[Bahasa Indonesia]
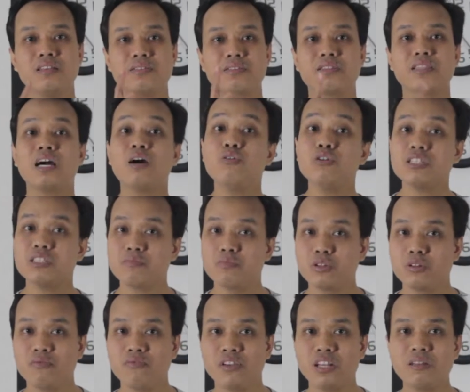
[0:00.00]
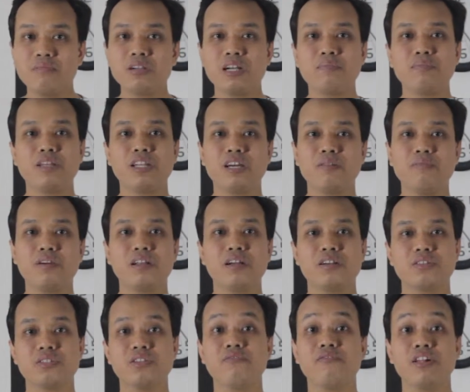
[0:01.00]
setahun sebelum film Captain
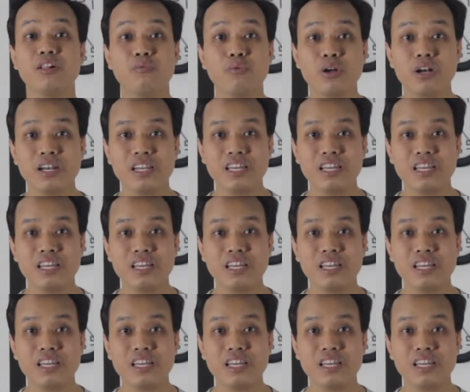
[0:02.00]
America Civil War